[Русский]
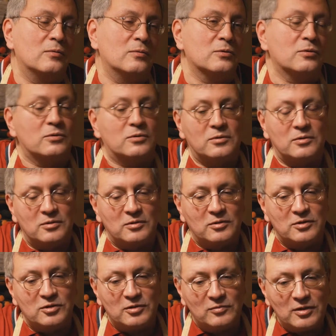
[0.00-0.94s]
Вот.
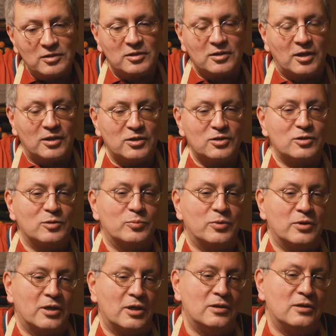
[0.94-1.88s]
Называться, конечно,
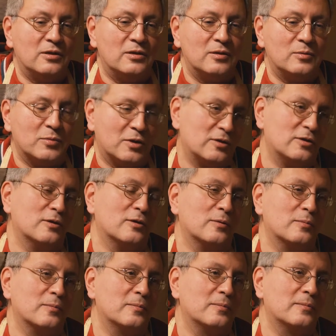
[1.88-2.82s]
приятнее мастером.